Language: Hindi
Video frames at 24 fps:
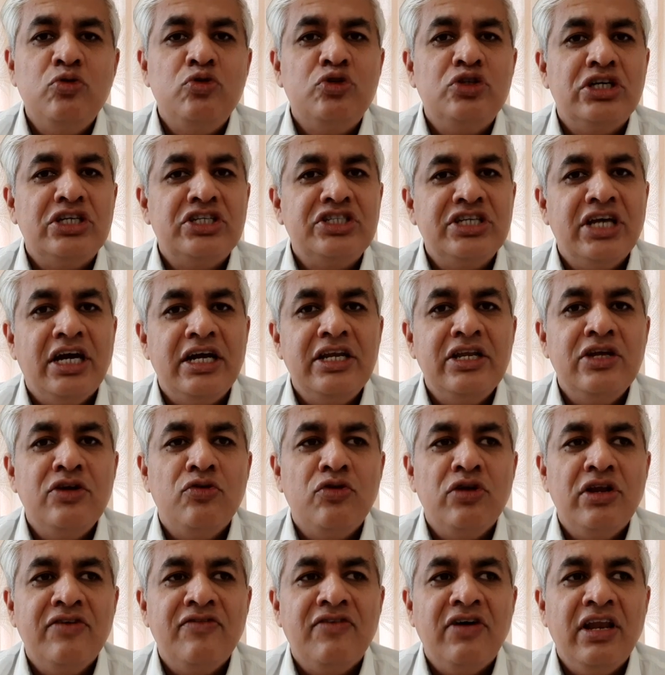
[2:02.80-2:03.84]
कुछ अच्छा नहीं
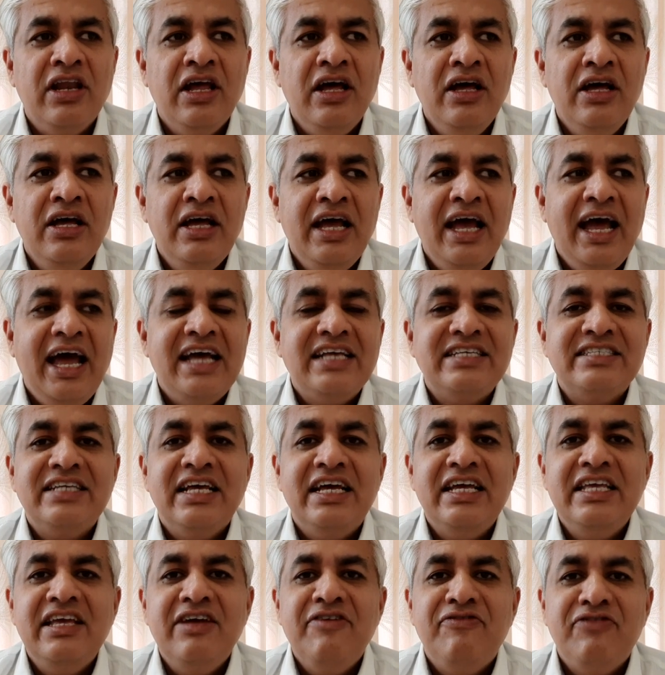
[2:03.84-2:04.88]
होने वाला ऐसा
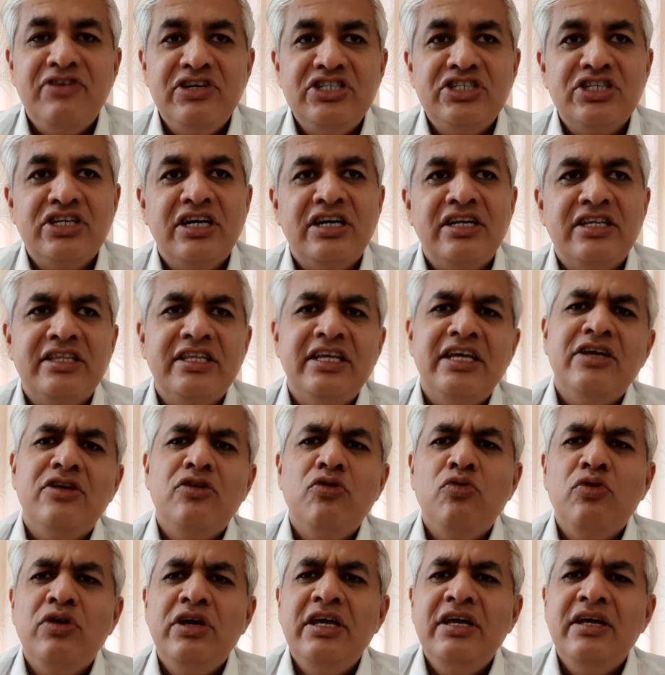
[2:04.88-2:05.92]
ये विश करते हैं
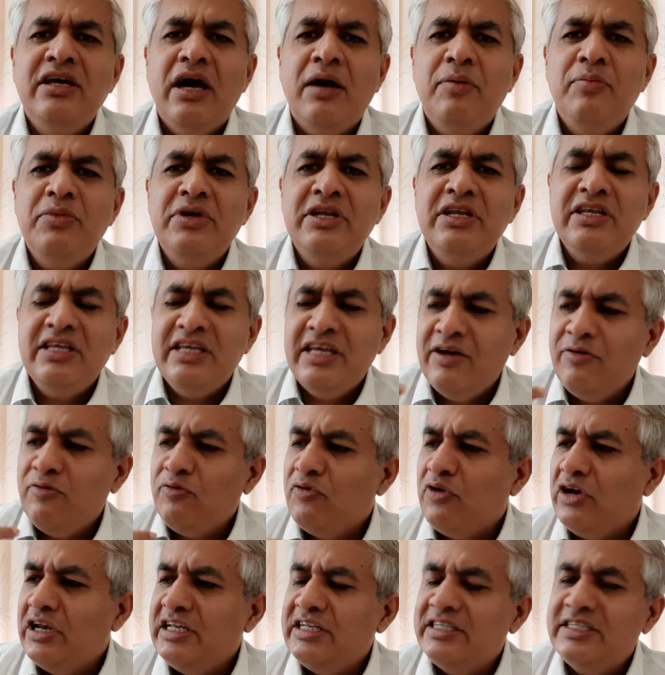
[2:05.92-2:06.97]
क्योंकि अब इन ये वो
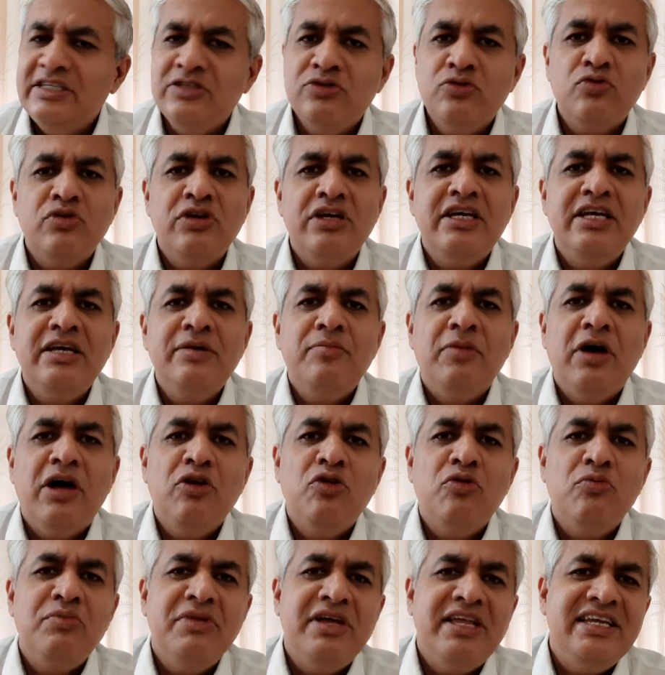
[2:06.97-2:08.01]
वाली चीज़ होगी कि मान
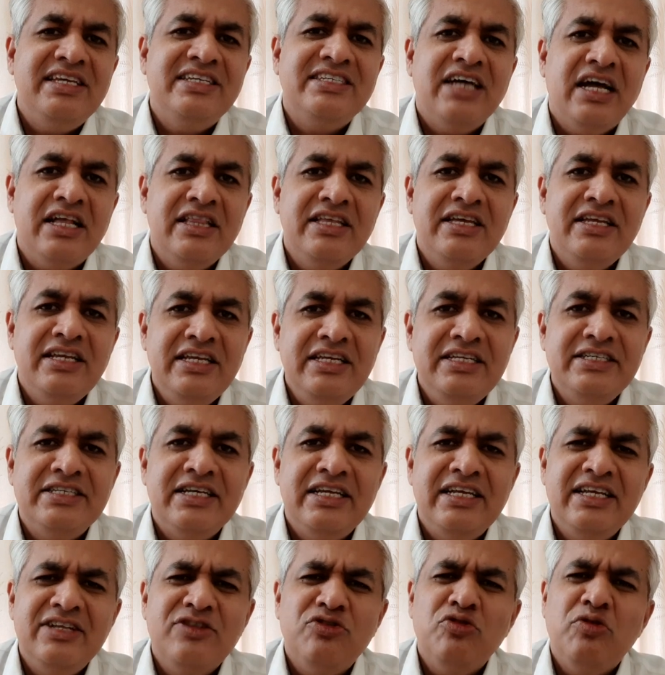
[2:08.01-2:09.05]
लो मेरी शादी नहीं
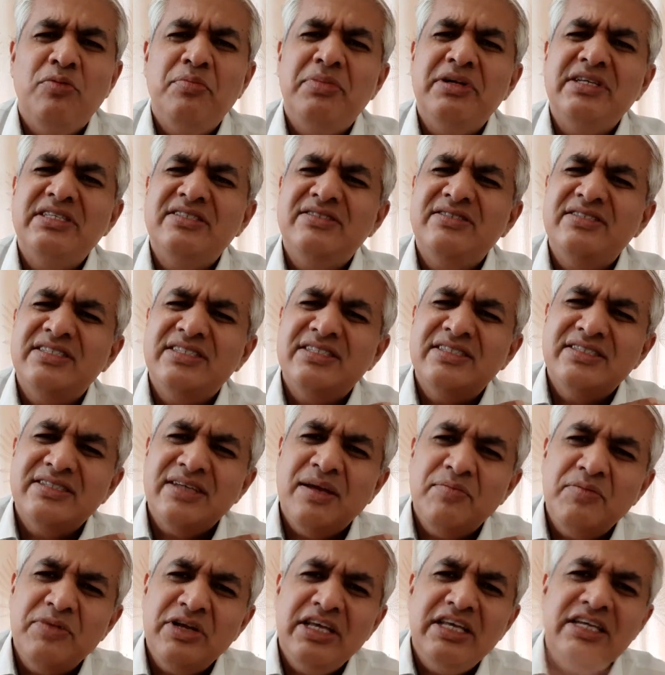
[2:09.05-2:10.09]
चली तो अब बस
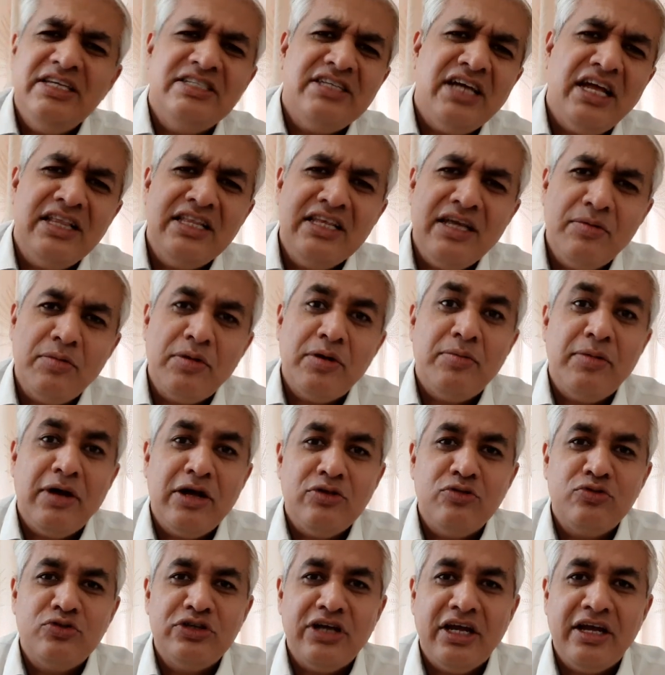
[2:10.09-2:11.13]
सबकी शादियां बर्बाद
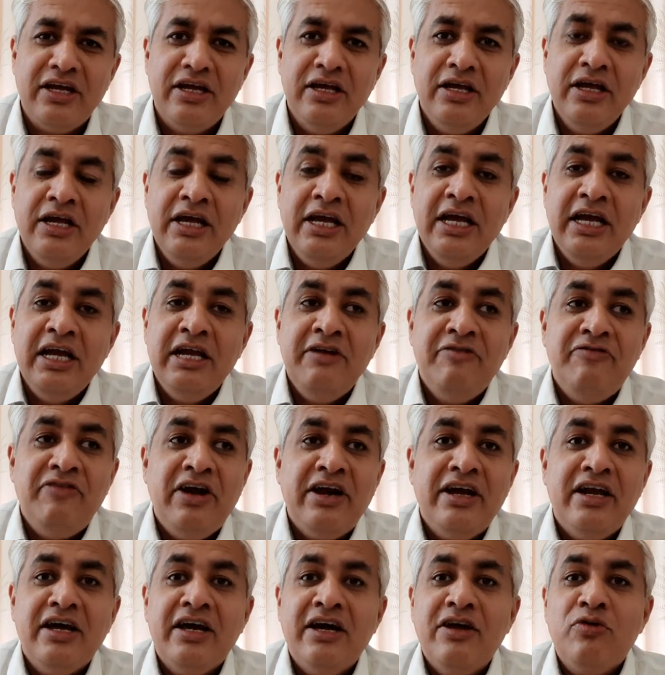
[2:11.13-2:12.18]
हो जाएं
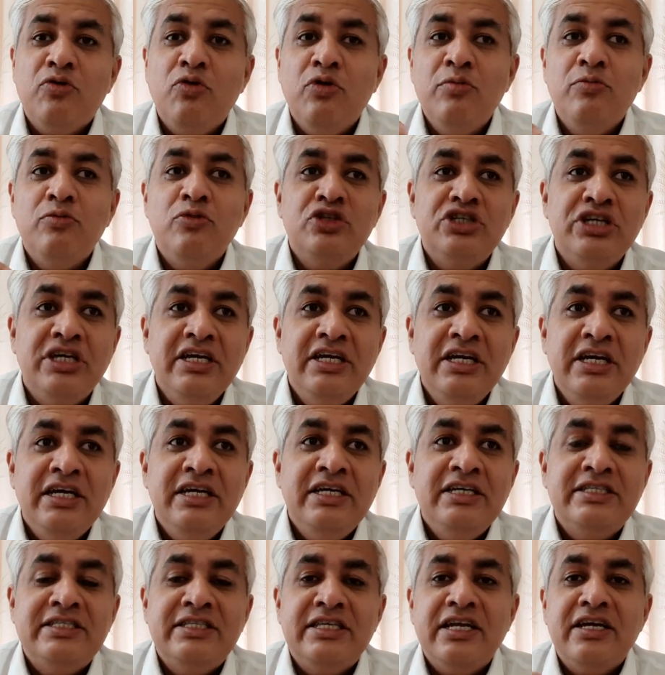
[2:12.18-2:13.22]
इनफैक्ट अगर कोई मुझे
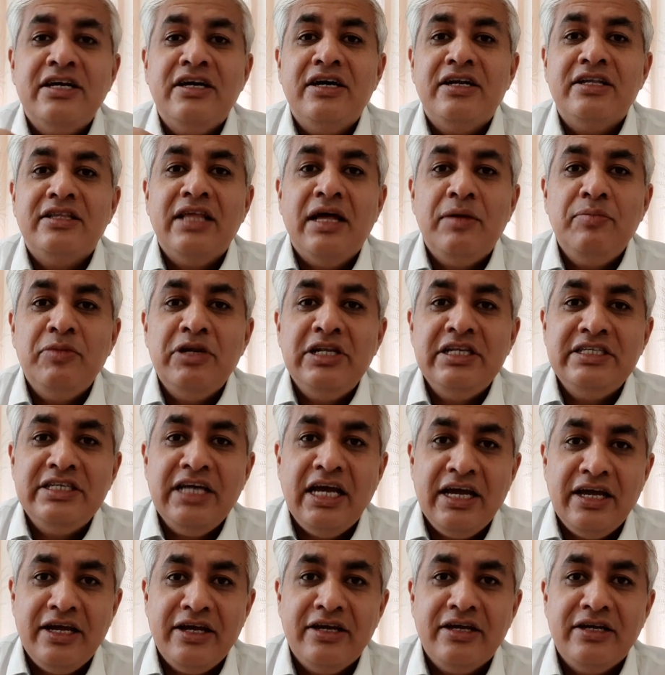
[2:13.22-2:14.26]
इस तरह करता मिल
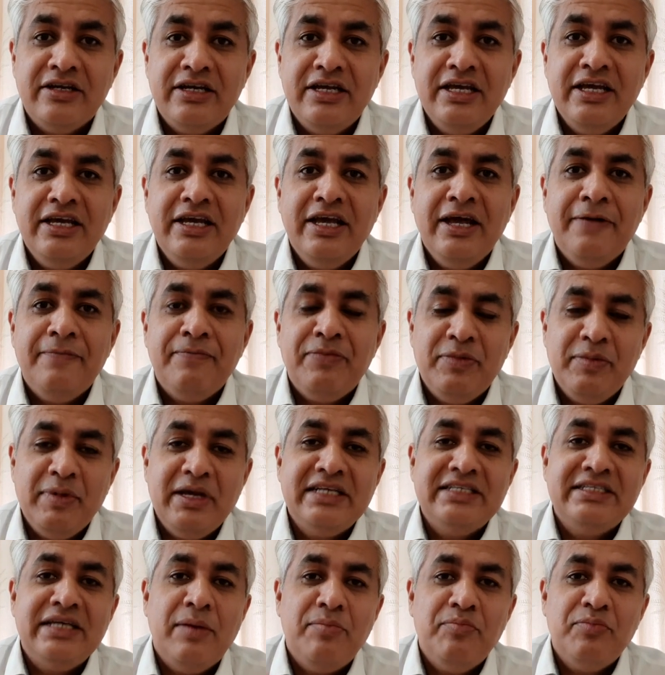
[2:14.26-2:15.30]
जाए ठीक है मैं
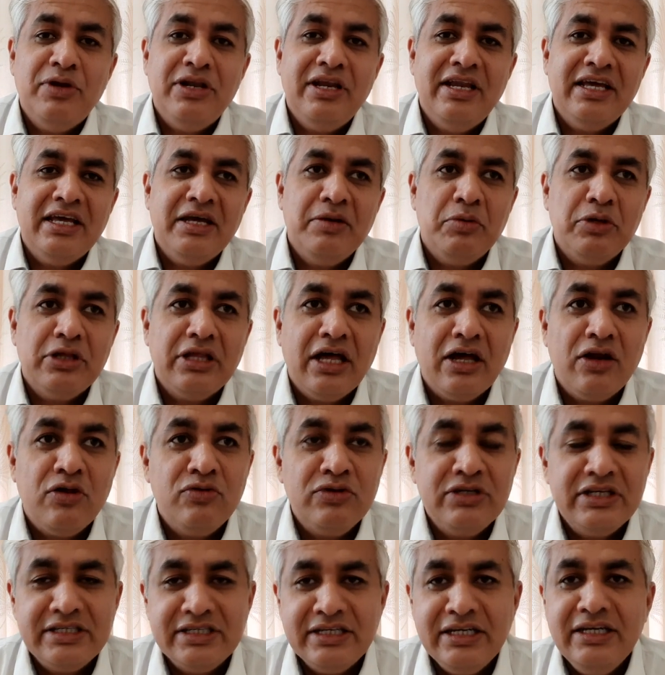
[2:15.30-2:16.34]
एग्जांपल लेके बता रहा हूँ
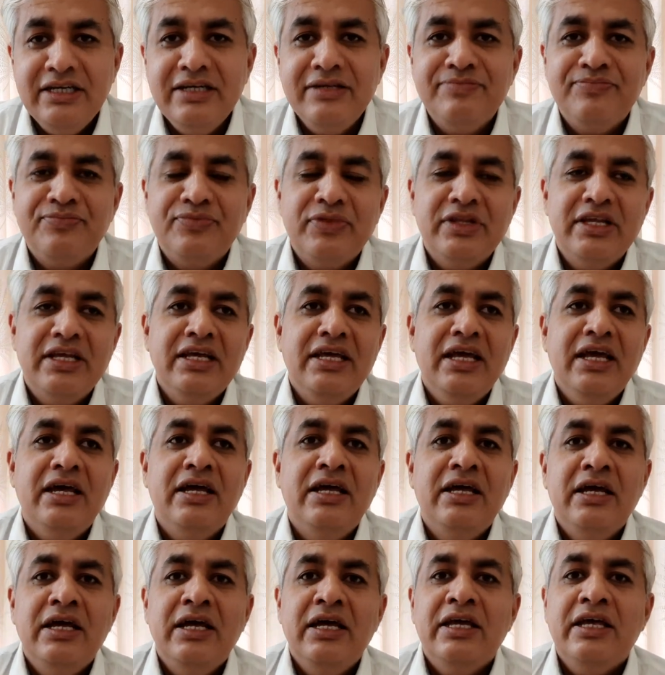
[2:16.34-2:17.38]
जैसे ठीक है
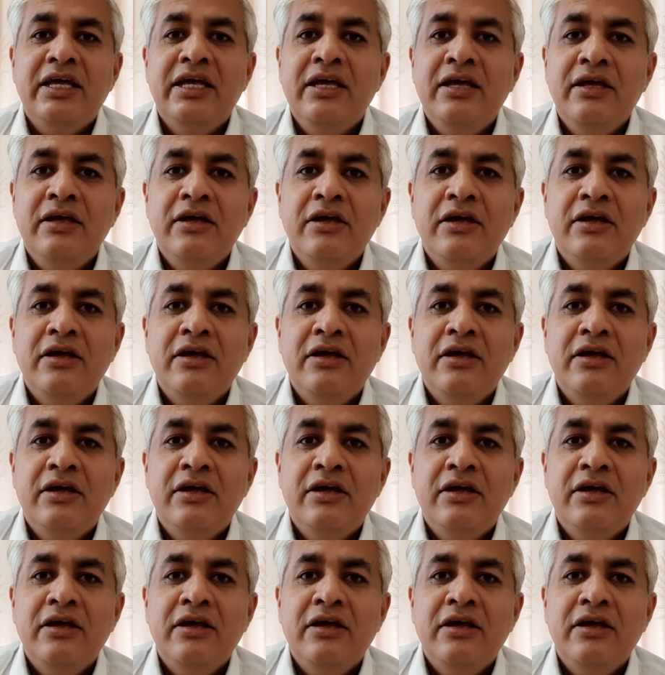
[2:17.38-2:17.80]
कि